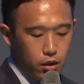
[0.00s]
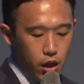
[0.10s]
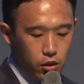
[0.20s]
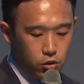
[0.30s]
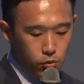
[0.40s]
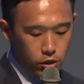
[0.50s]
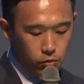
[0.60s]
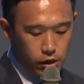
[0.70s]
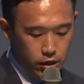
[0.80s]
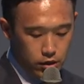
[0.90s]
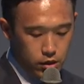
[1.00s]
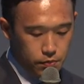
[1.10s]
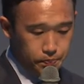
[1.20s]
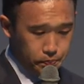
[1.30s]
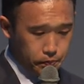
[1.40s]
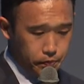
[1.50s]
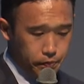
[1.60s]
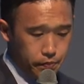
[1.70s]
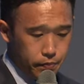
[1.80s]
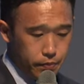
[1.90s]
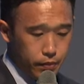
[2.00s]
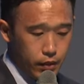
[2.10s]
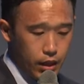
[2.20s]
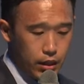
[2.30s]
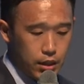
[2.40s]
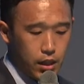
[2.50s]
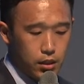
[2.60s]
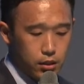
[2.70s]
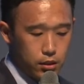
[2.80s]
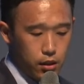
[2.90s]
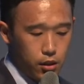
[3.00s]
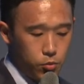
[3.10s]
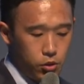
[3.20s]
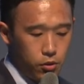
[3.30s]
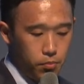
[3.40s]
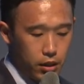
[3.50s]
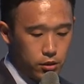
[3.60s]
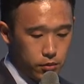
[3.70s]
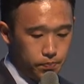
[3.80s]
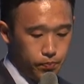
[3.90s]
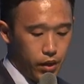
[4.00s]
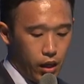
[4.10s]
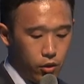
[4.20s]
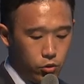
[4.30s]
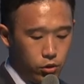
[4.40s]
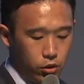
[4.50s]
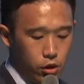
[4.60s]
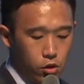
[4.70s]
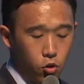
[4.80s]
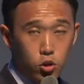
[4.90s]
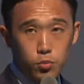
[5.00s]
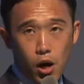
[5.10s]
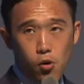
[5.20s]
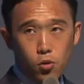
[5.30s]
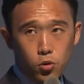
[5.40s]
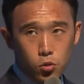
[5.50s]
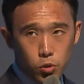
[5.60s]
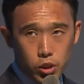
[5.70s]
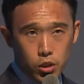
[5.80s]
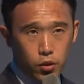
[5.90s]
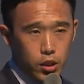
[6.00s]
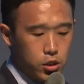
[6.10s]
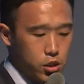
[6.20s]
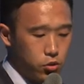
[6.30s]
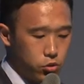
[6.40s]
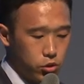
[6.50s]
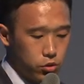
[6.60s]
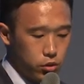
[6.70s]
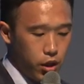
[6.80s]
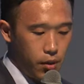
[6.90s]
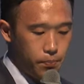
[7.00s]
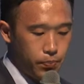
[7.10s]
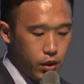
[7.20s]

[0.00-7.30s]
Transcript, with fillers: 研究のまとめです成果ですけれどもまずこの黒板を子どもに渡したことによって